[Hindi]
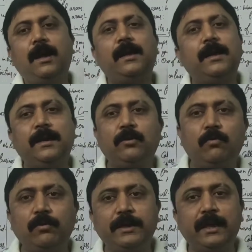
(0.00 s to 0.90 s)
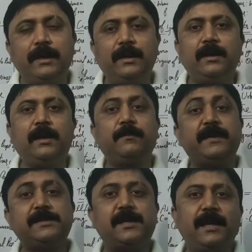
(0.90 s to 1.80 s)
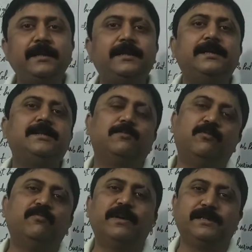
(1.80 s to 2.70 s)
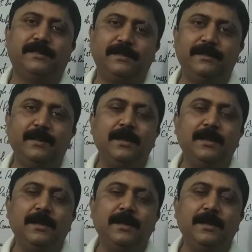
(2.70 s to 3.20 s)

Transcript: अलग अलग लोगों की अलग अलग अपेक्षाएं थी इस मूवमेंट से